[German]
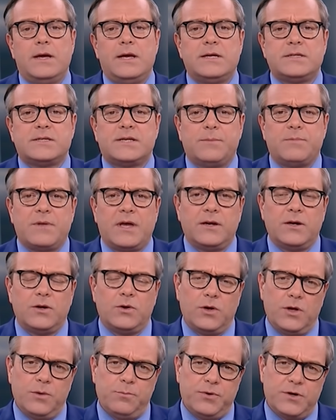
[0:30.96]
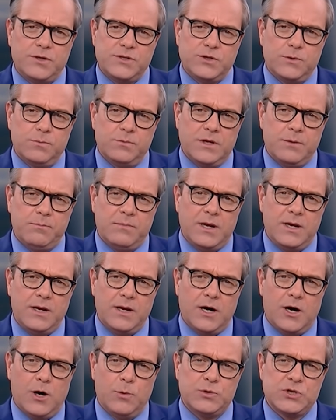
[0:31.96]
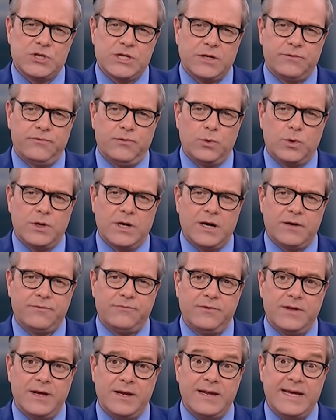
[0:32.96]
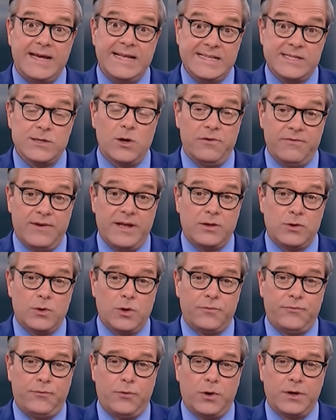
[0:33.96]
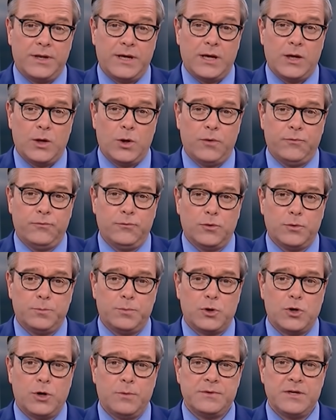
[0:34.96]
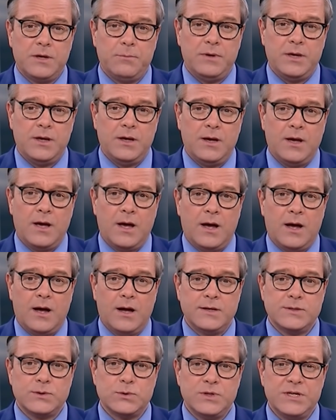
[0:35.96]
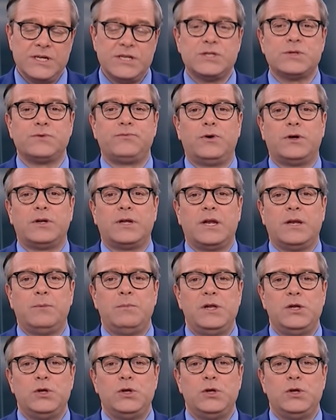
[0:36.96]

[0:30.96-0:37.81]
Es gibt eine neue Posse um den Berliner Hauptstadtflughafen, denn insolvent noch vor der Eröffnung bekommt der BER also nicht sofort eine